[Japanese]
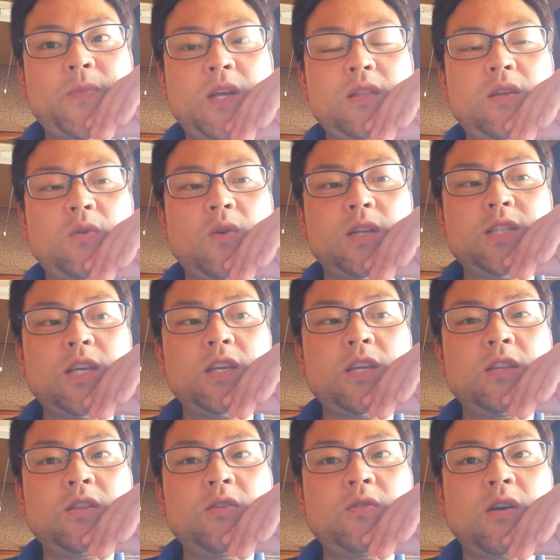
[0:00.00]
なんだろうが税
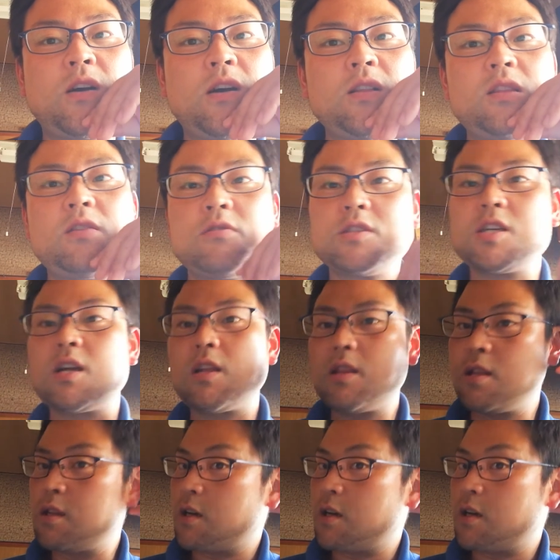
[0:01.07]
金っていうのはかかってくるし払ってるん